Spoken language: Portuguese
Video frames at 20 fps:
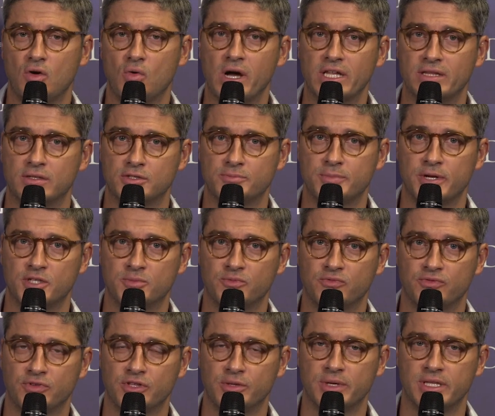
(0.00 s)
quatro
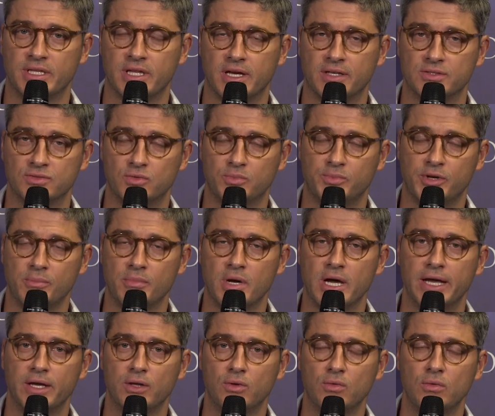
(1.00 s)
aspectos fundamentais. O
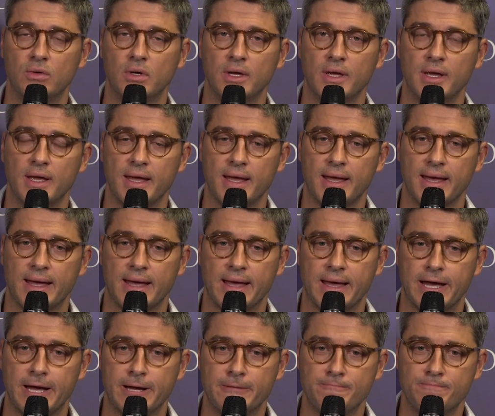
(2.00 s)
primeiro, um,
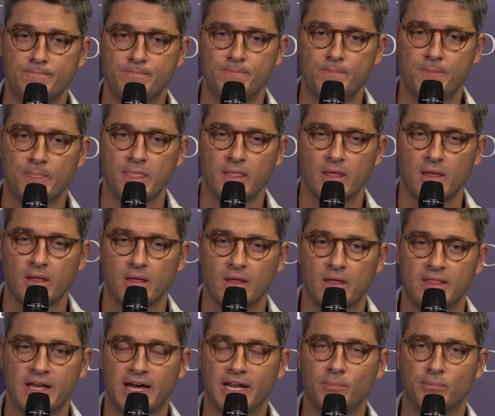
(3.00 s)
ehm,
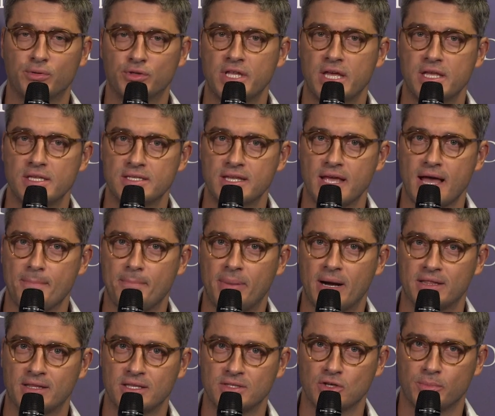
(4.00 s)
dar importância à
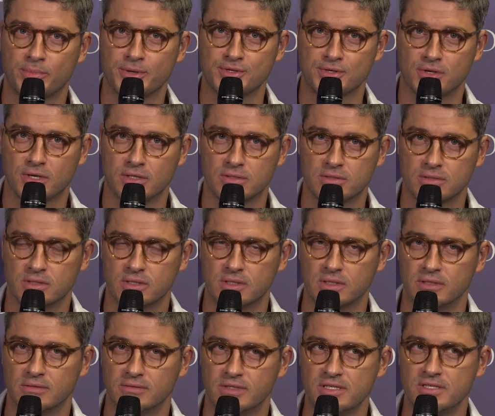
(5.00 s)
parte das operações.
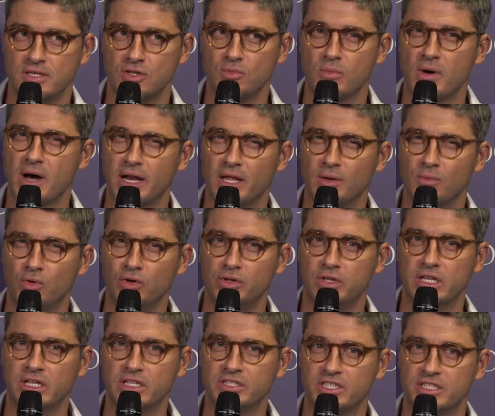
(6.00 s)
Uh, tem sido uma área muito
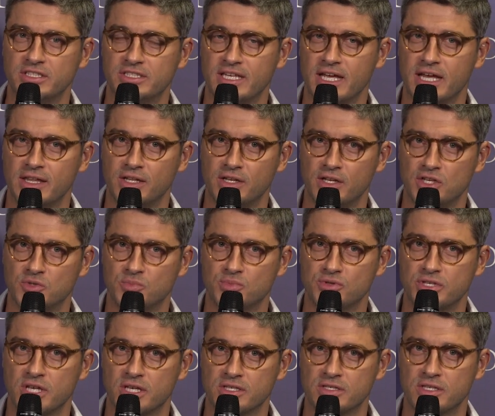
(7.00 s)
negligenciada neste
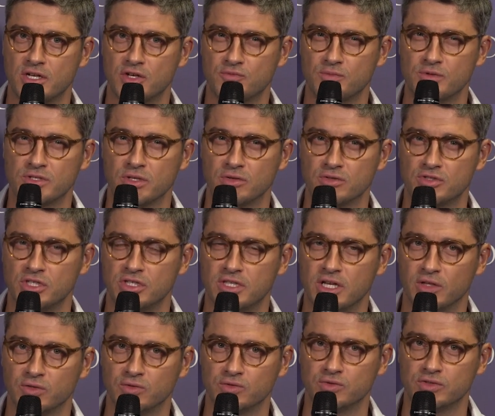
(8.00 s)
processo de transformação
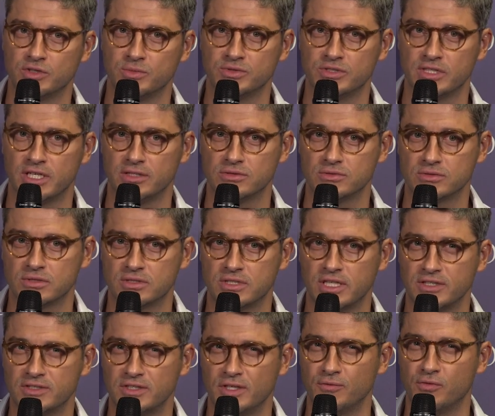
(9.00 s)
digital dos últimos anos, que
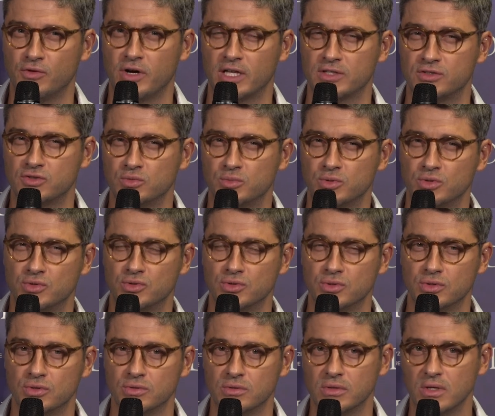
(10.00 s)
tem se enfocado
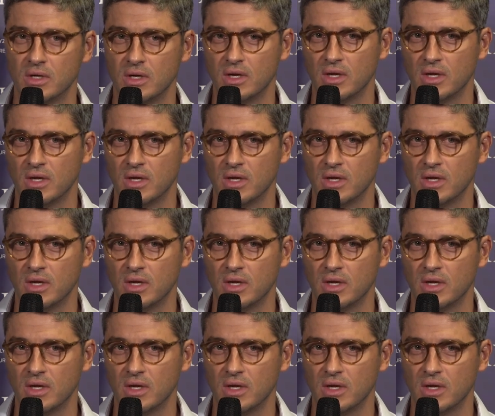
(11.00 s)
sobretudo